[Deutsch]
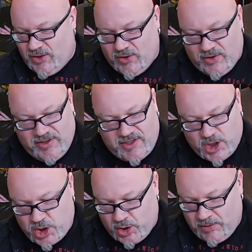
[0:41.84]
und
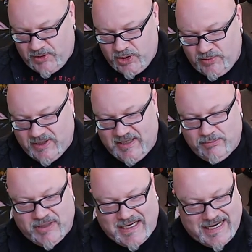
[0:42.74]
stolpern über
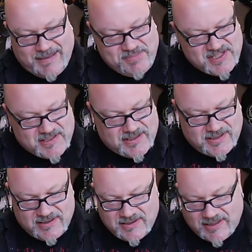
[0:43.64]
den Papst,
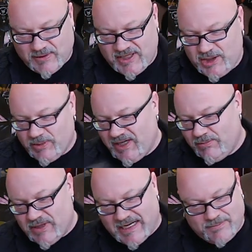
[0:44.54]
aber nicht über
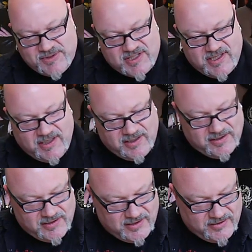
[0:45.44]
den Papst, den
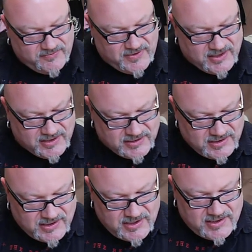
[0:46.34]
äh, wir
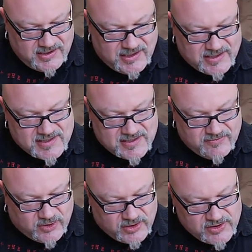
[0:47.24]
die
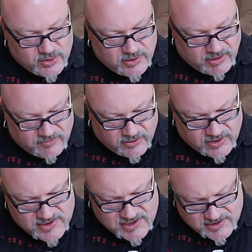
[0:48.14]
letzten Wochen so immer
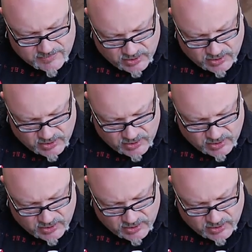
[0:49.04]
vorgesetzt